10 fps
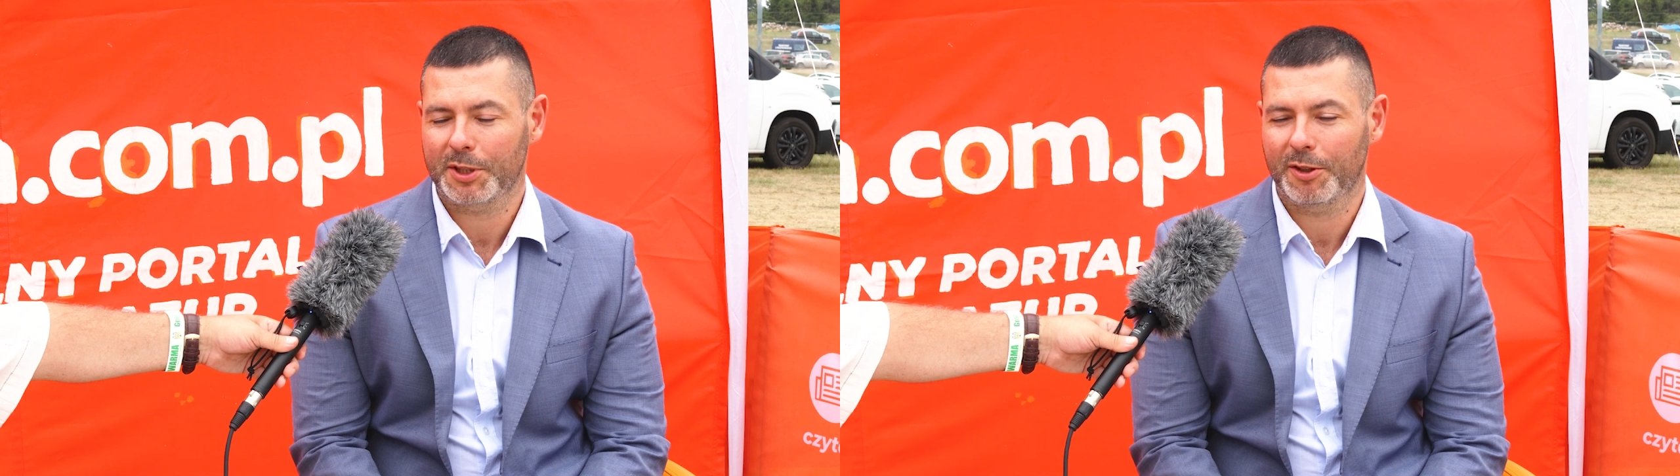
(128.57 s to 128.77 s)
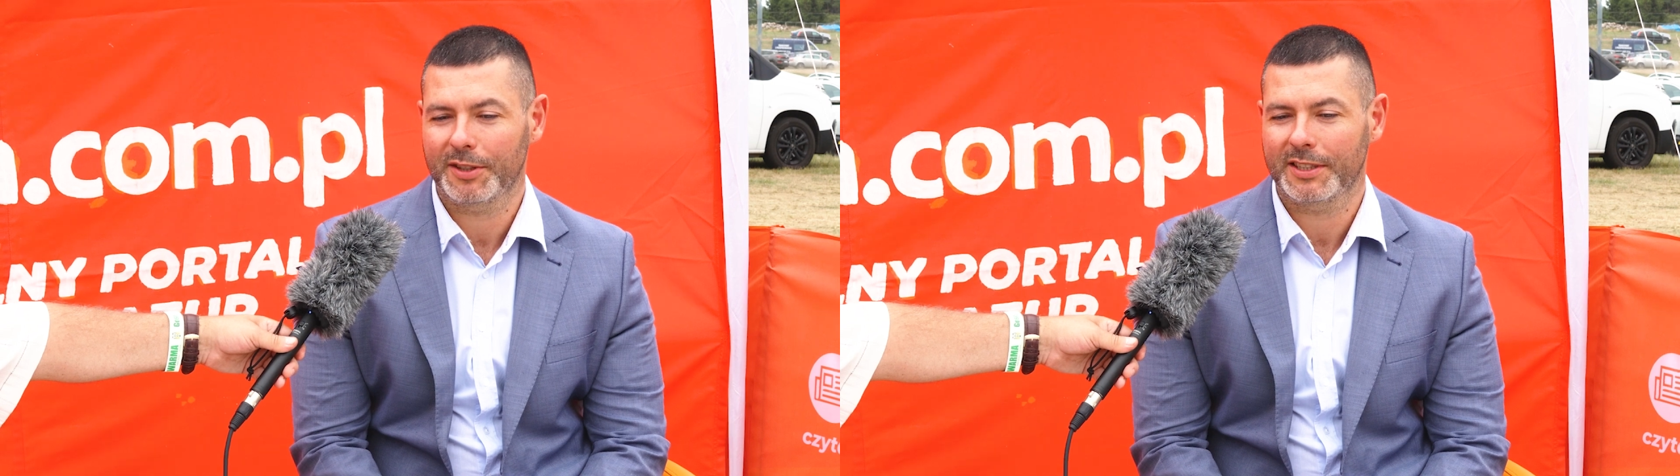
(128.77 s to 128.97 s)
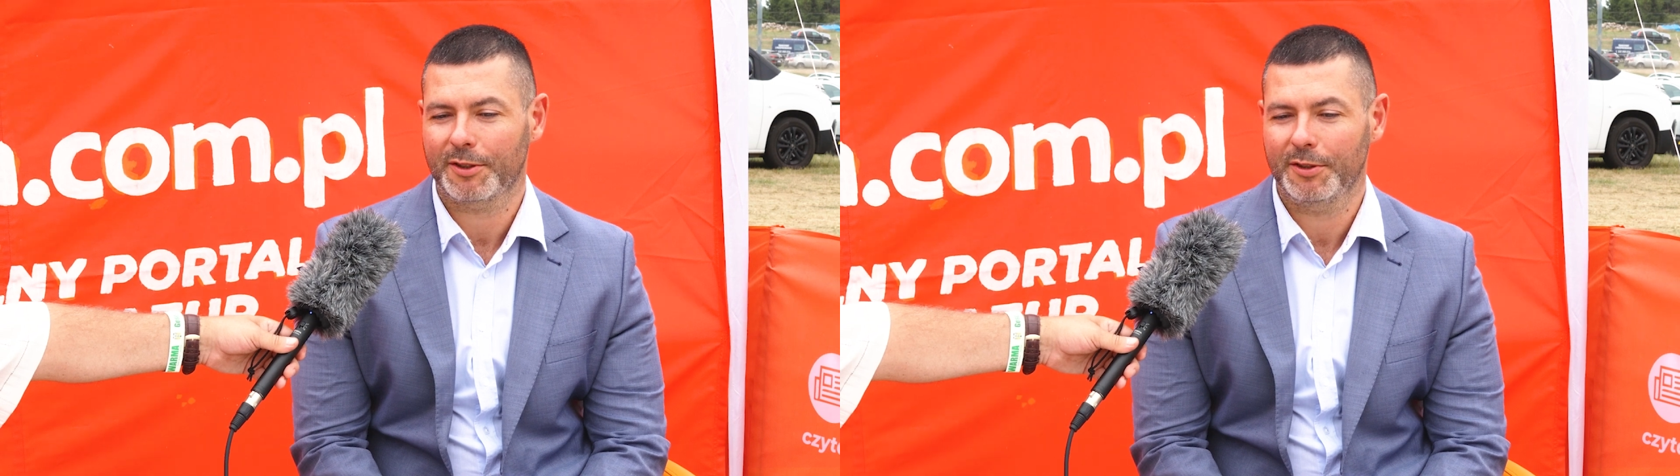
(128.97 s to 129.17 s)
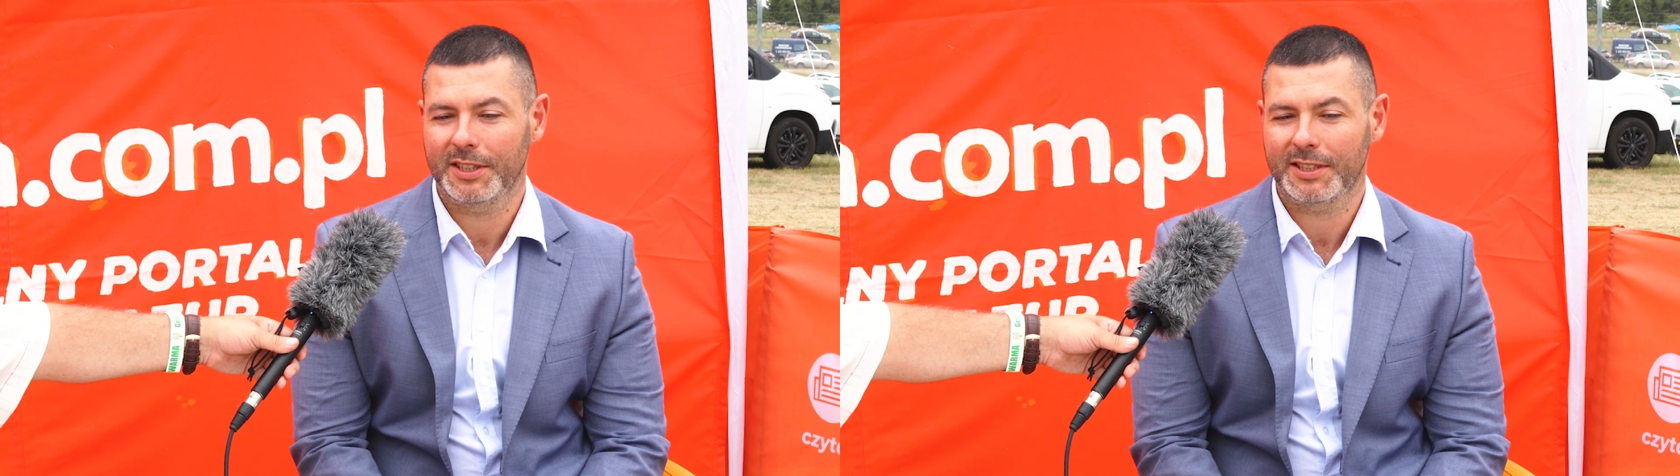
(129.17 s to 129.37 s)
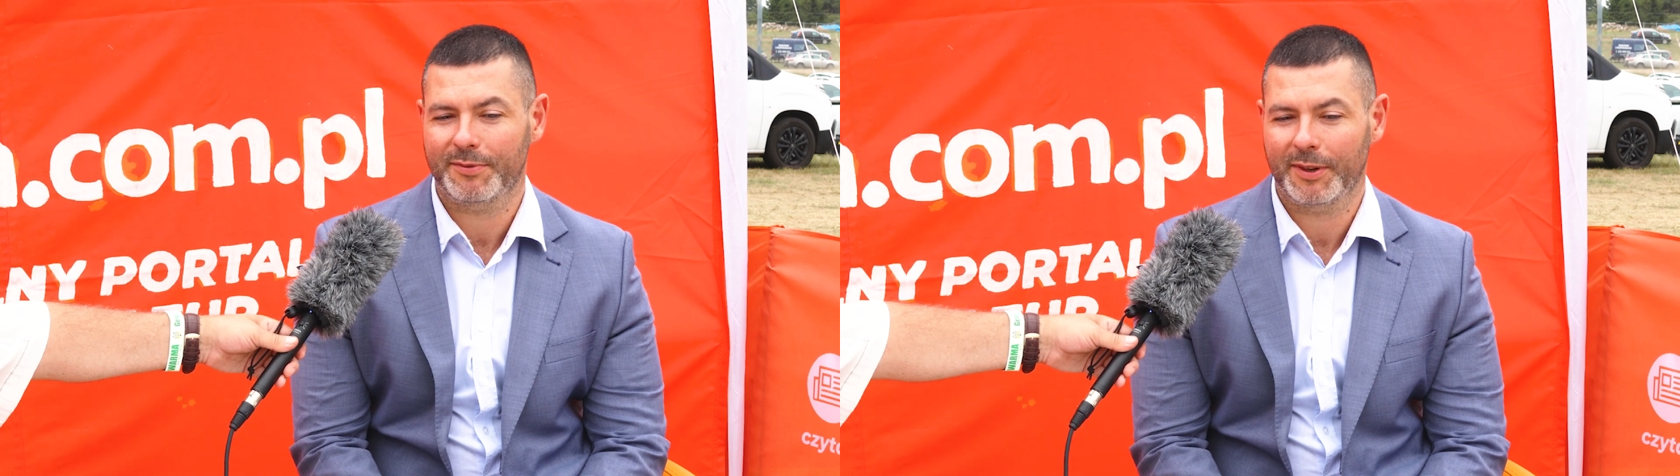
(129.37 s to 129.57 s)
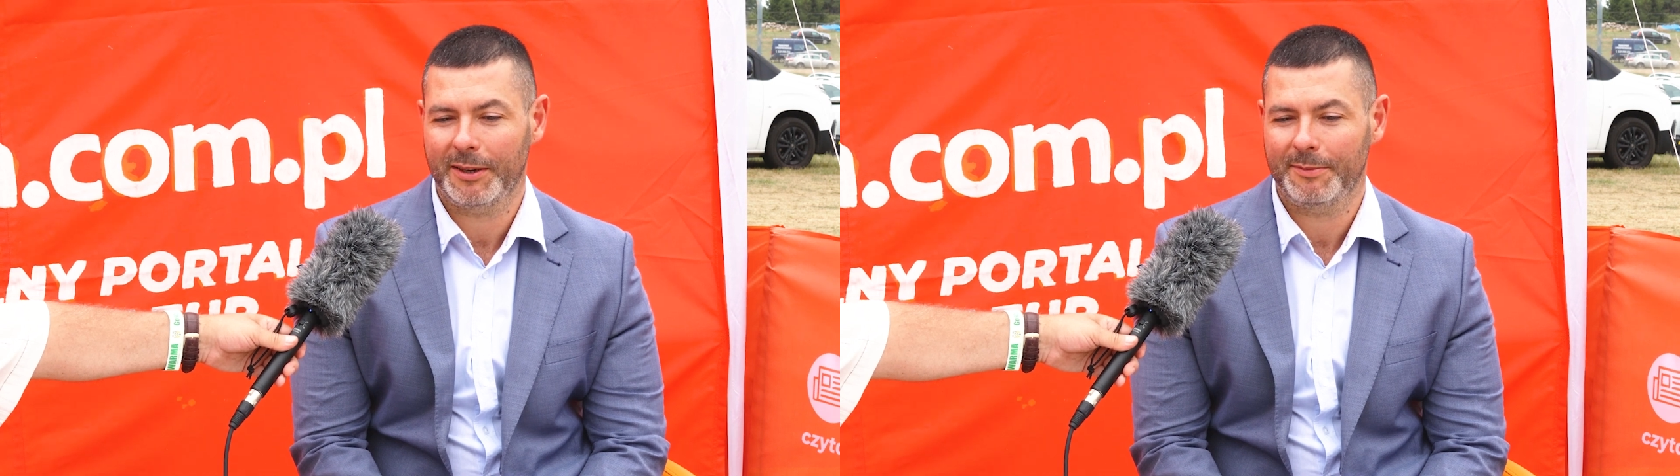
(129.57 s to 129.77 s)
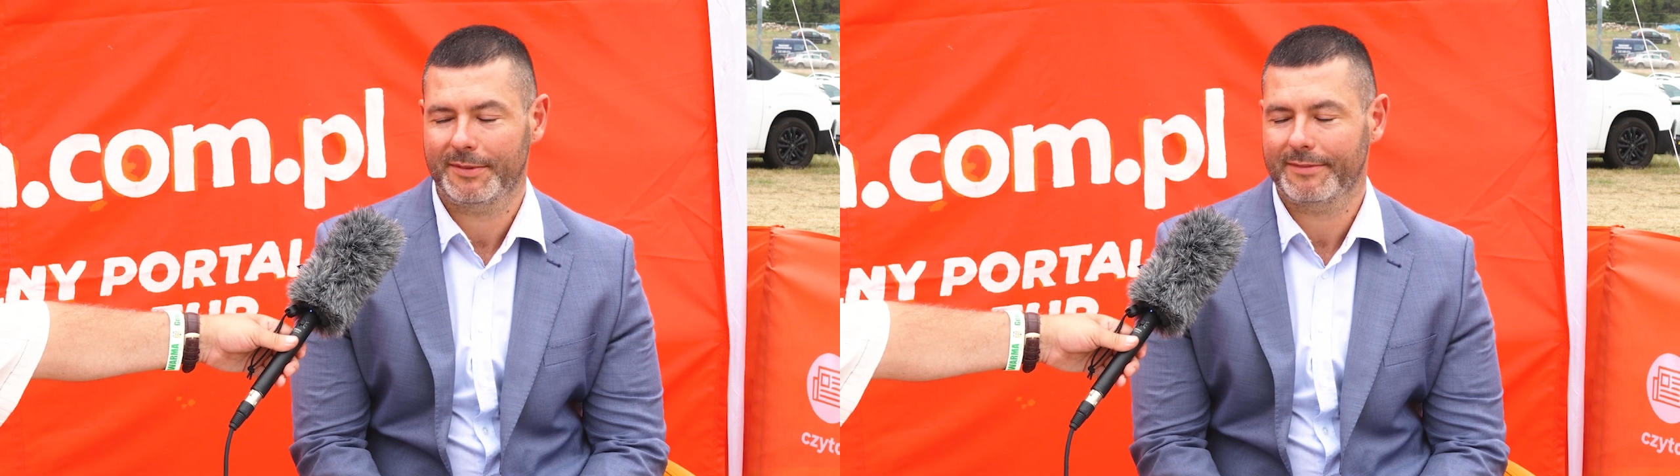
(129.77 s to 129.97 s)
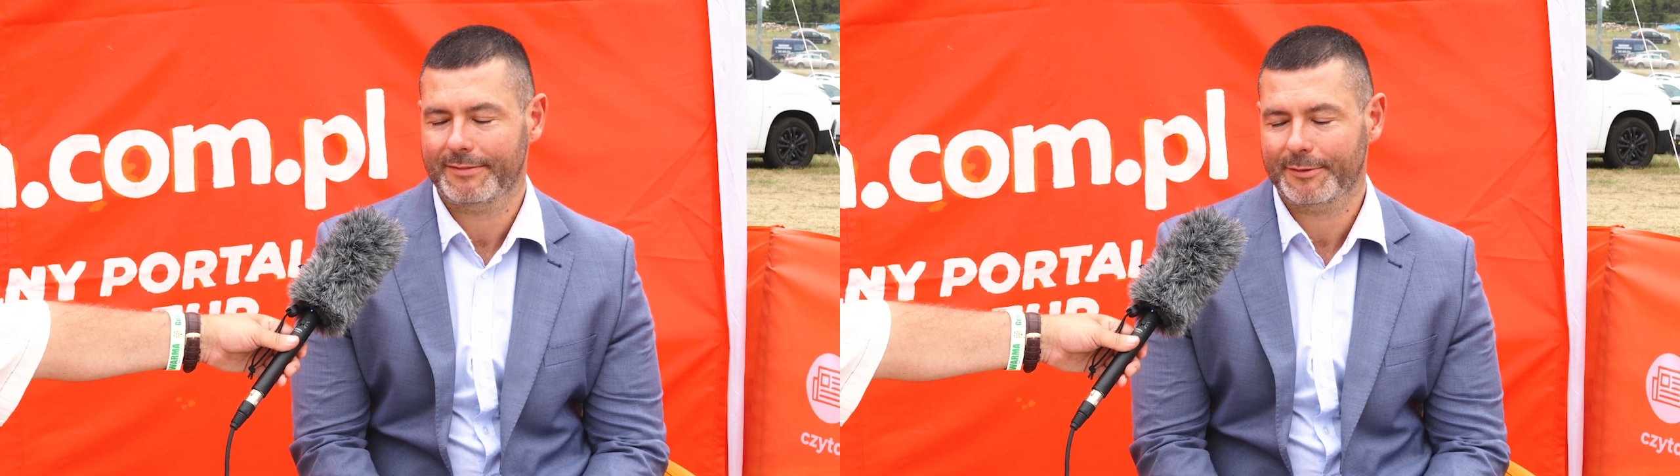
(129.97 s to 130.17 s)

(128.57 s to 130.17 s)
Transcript: przygodę z rolnictwem,